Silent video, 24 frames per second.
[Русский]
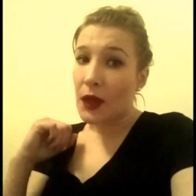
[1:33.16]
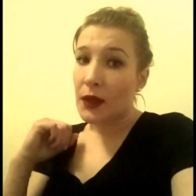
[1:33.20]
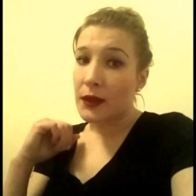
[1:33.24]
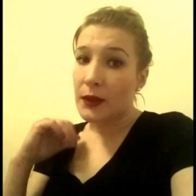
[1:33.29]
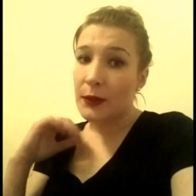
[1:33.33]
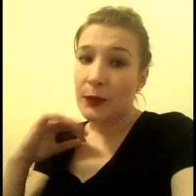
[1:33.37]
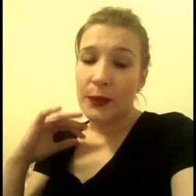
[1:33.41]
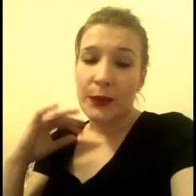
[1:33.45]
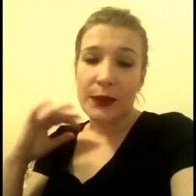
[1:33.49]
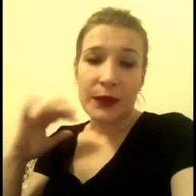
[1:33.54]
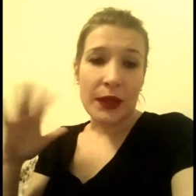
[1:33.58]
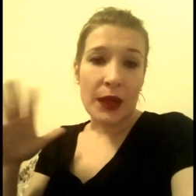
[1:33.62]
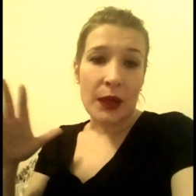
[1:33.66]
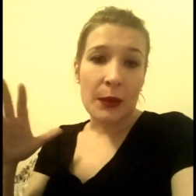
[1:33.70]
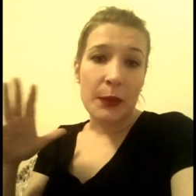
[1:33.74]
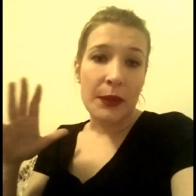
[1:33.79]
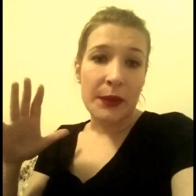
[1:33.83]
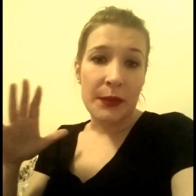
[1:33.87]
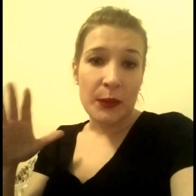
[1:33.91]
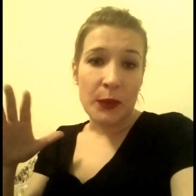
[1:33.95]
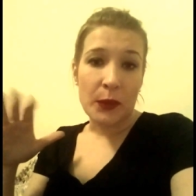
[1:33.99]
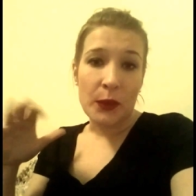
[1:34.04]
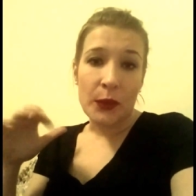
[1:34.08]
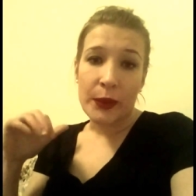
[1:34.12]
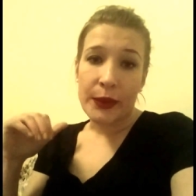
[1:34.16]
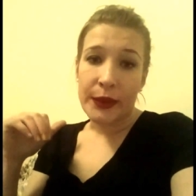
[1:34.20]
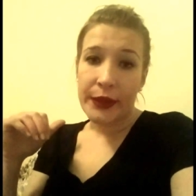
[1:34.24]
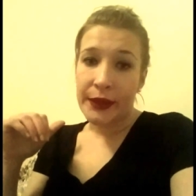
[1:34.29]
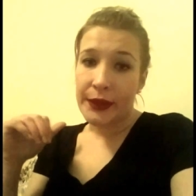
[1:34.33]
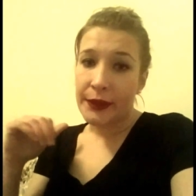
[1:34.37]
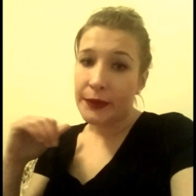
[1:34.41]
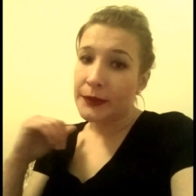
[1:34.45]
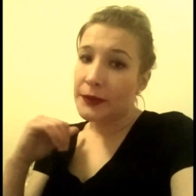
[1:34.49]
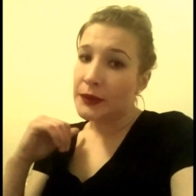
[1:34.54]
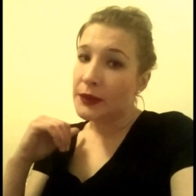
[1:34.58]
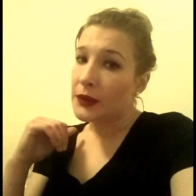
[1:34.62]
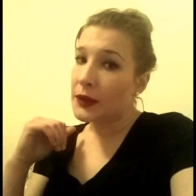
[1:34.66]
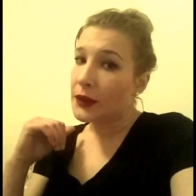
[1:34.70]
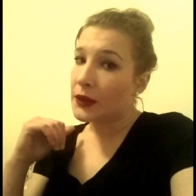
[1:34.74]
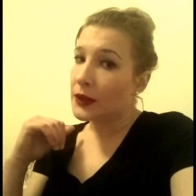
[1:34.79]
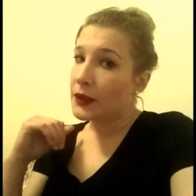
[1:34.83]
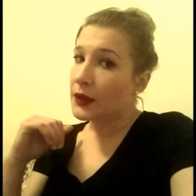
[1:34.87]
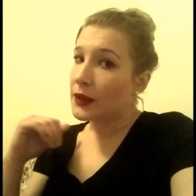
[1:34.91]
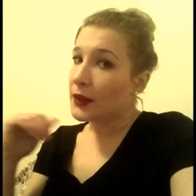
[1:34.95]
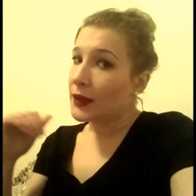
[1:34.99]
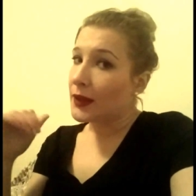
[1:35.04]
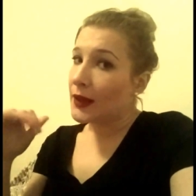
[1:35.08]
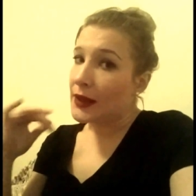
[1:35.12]
Это будет как бы мой
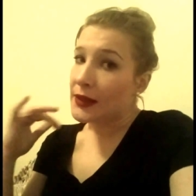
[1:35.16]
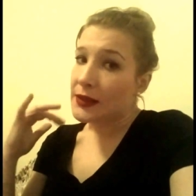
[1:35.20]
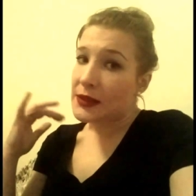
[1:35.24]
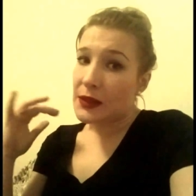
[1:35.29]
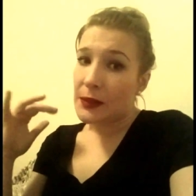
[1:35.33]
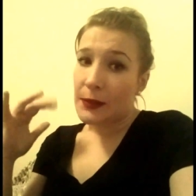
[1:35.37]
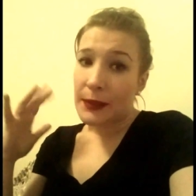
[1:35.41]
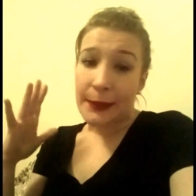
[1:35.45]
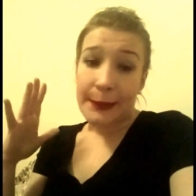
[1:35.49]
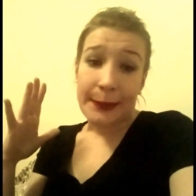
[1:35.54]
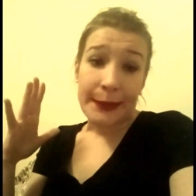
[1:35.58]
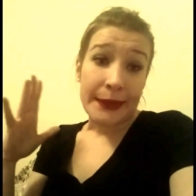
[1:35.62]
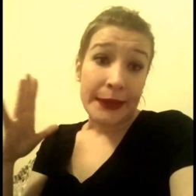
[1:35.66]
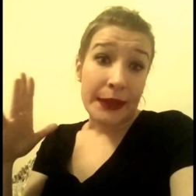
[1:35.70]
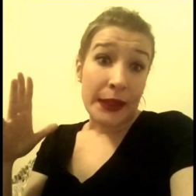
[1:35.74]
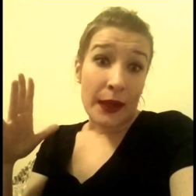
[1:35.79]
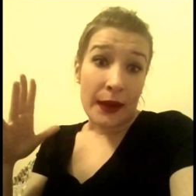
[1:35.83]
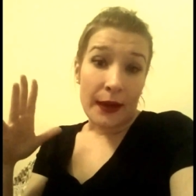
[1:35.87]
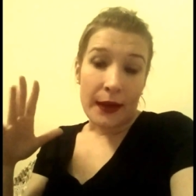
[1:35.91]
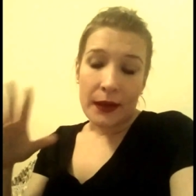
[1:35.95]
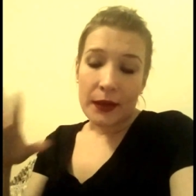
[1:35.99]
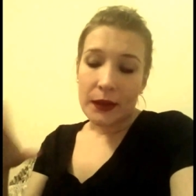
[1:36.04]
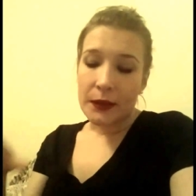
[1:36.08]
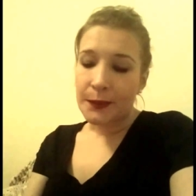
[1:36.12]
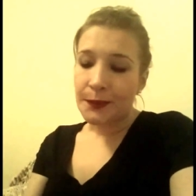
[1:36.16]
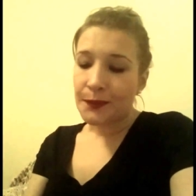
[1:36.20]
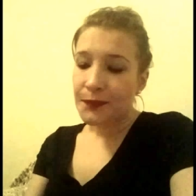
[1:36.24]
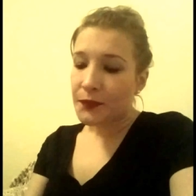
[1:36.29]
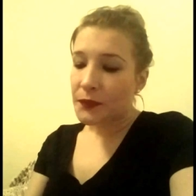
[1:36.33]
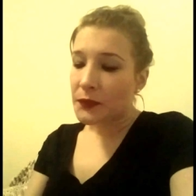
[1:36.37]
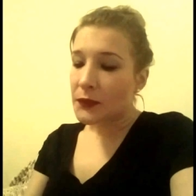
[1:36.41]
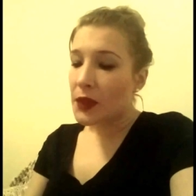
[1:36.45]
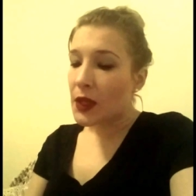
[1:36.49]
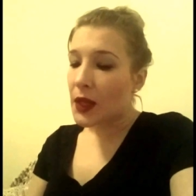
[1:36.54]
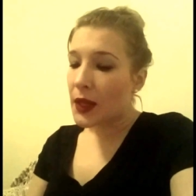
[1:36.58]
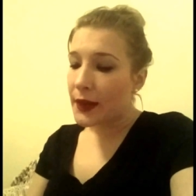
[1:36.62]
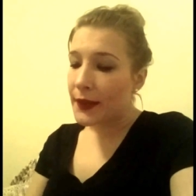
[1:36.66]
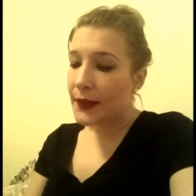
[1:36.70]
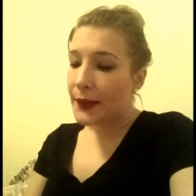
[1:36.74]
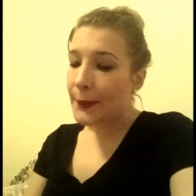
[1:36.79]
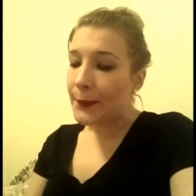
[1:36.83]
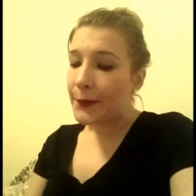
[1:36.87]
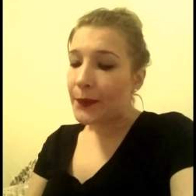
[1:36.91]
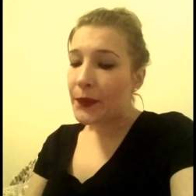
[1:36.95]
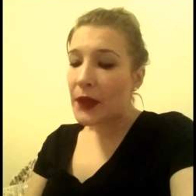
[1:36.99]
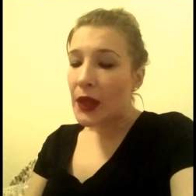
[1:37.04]
для себя подарок. Ладно.